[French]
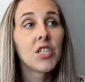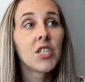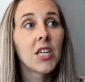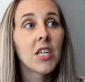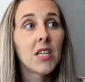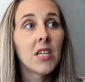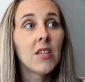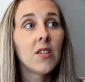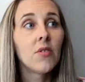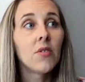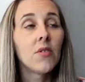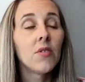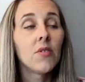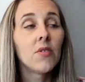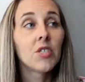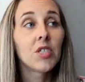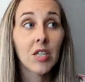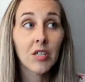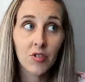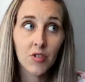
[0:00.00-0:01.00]

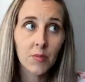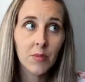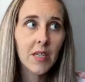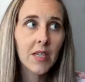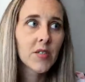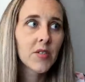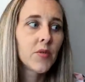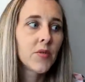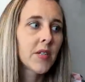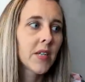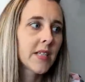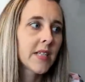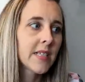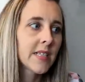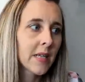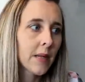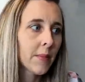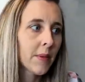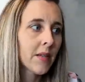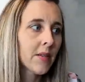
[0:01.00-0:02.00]
Euh, j'attends mes résultats
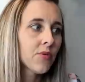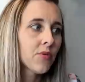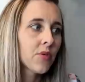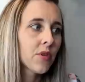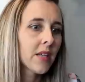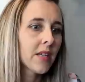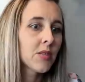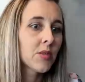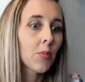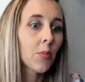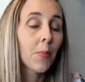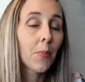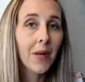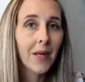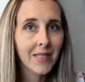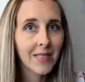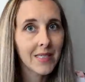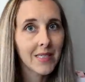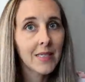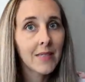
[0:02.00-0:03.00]
d'examen, donc ils sont
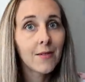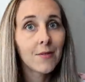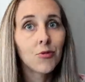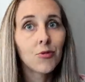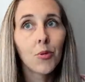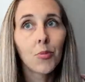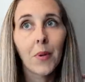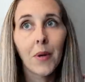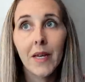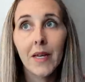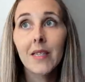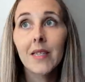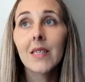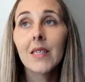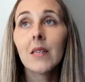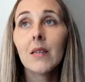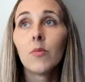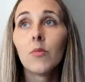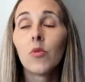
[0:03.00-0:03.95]
partis de Paris.